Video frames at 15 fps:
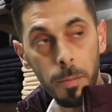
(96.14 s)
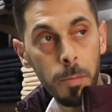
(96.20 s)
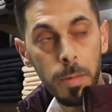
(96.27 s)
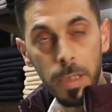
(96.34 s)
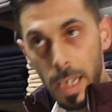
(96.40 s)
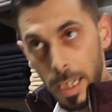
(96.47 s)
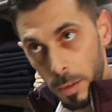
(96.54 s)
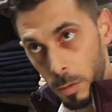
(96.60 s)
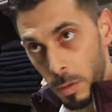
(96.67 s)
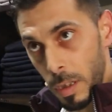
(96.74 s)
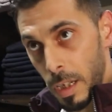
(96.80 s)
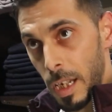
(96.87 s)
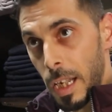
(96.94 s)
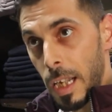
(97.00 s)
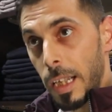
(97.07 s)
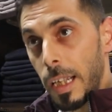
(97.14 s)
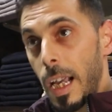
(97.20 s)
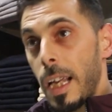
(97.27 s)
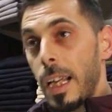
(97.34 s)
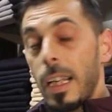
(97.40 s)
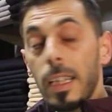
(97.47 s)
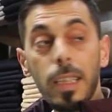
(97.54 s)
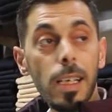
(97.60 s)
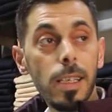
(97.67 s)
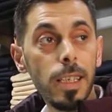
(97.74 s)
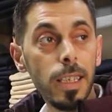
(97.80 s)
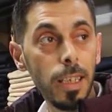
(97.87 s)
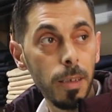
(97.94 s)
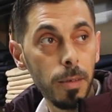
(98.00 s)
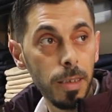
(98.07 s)
من بدايته كان لها
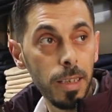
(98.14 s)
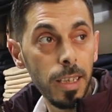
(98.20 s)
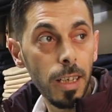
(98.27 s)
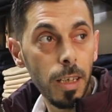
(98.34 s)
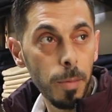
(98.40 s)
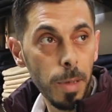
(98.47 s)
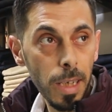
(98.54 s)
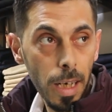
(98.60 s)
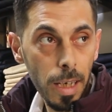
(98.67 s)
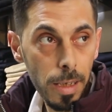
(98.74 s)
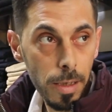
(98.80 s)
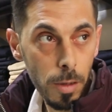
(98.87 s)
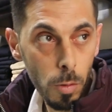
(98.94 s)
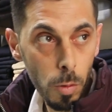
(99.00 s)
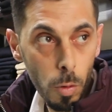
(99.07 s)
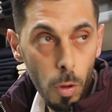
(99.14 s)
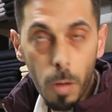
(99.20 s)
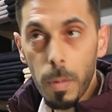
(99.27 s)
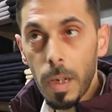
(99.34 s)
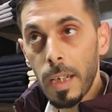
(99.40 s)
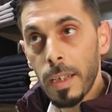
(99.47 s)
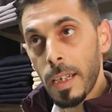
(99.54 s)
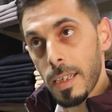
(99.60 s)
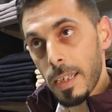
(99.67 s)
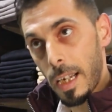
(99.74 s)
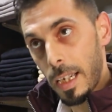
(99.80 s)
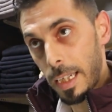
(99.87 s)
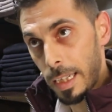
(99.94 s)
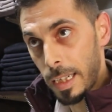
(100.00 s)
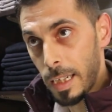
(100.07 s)
تاثير كثير كبير على السوق واقبال الناس
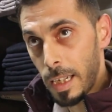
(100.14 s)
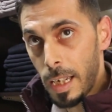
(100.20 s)
عليه